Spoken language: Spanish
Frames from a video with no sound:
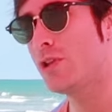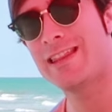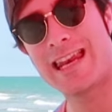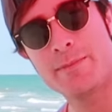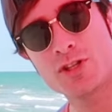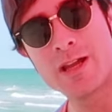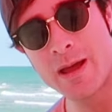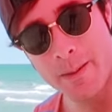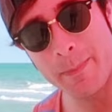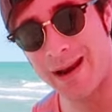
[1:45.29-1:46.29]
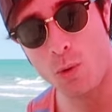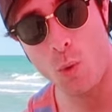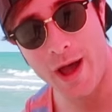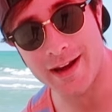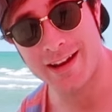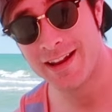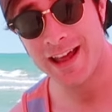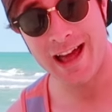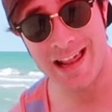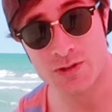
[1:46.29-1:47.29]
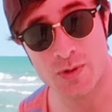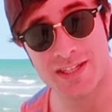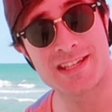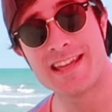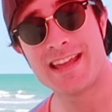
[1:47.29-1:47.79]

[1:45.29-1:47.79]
utilizaremos para jugar a la Switch